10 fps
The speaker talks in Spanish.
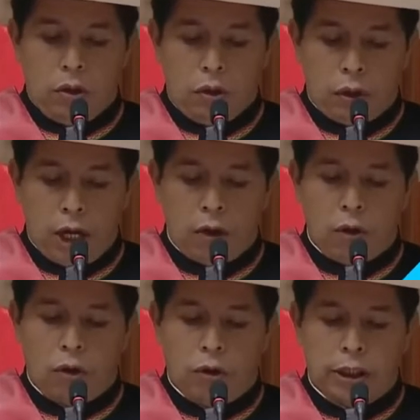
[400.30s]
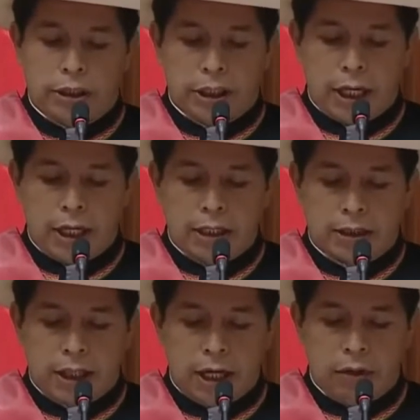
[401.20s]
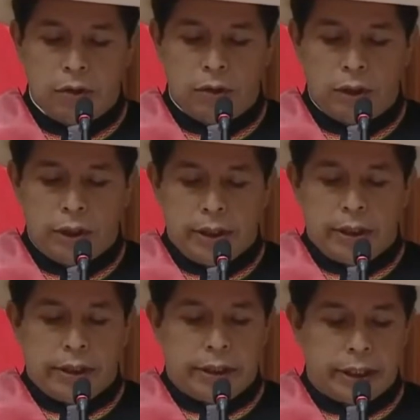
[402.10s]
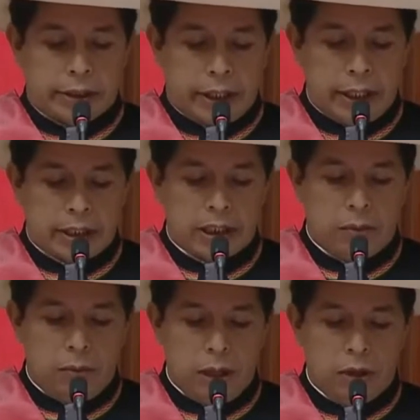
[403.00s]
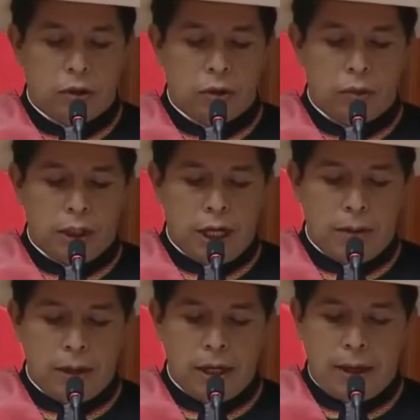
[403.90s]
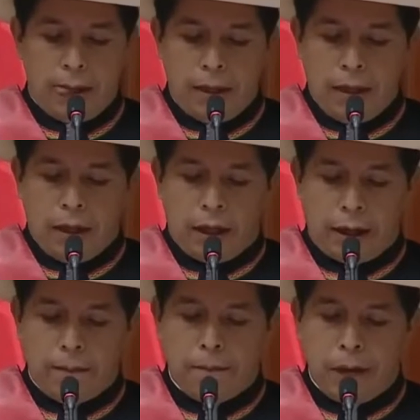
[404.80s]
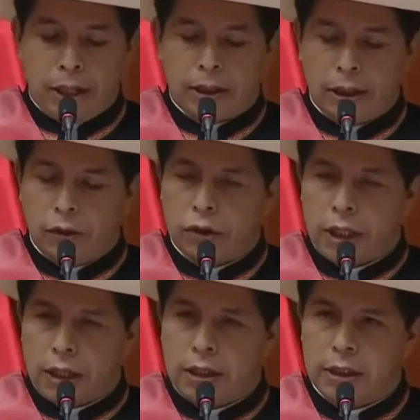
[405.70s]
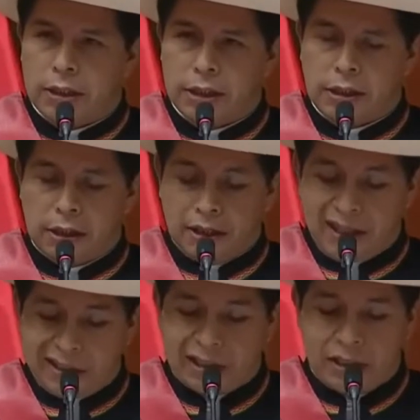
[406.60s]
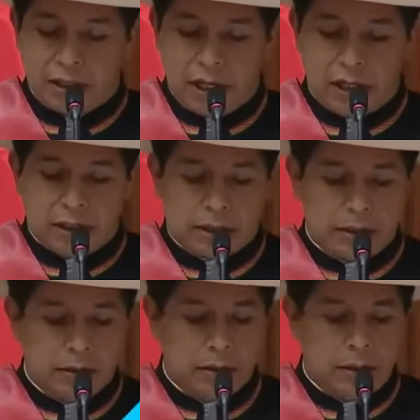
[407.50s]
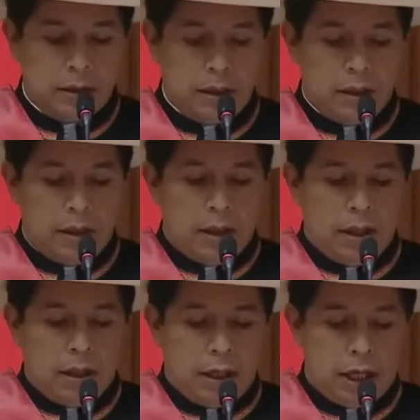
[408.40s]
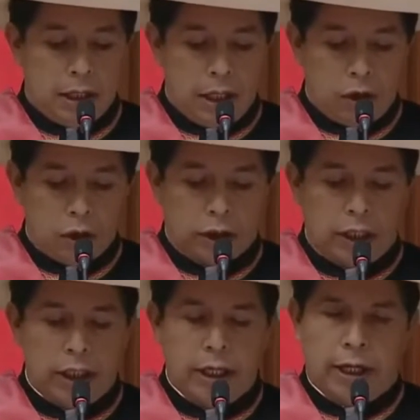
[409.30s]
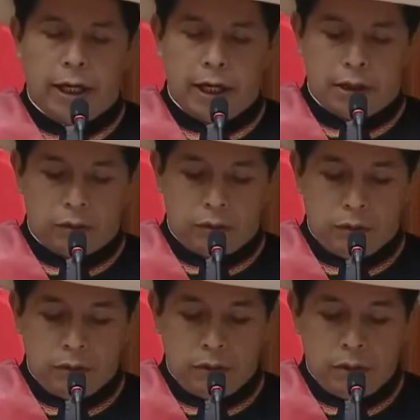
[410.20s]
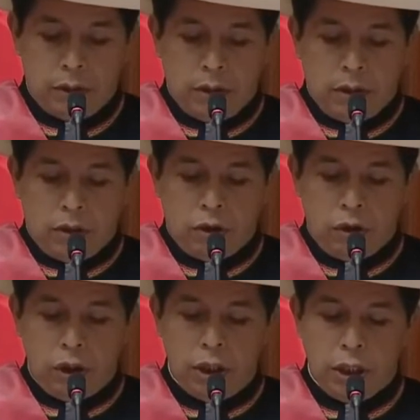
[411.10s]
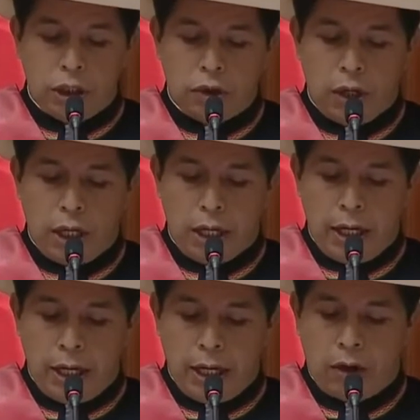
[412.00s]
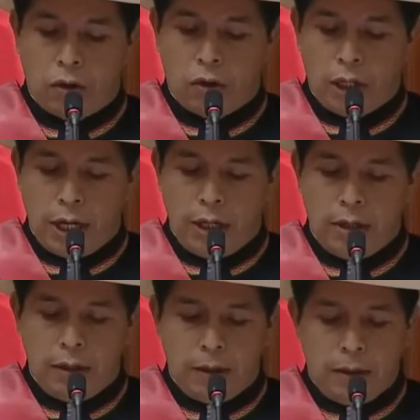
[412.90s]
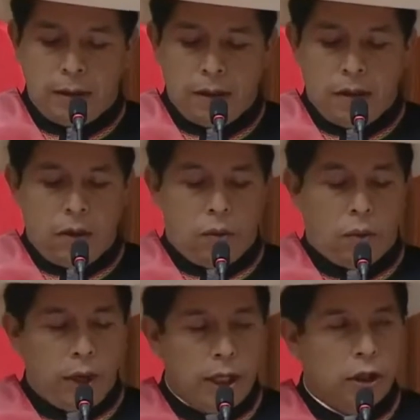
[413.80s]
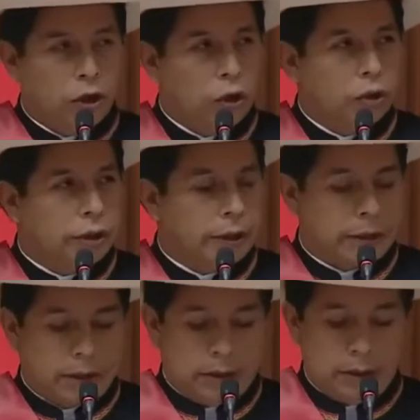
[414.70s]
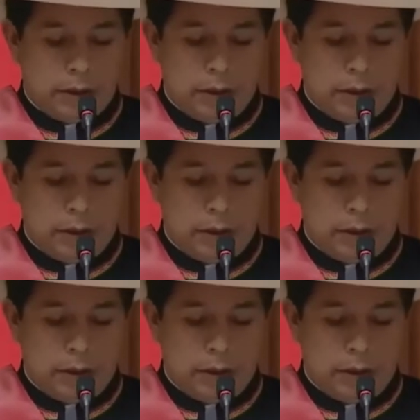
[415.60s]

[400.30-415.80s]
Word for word: lograron conquistar al Estado que hasta ese momento dominaba gran parte de los Andes centrales. La derrota del Incanato dio inicio a la era colonial. Fue entonces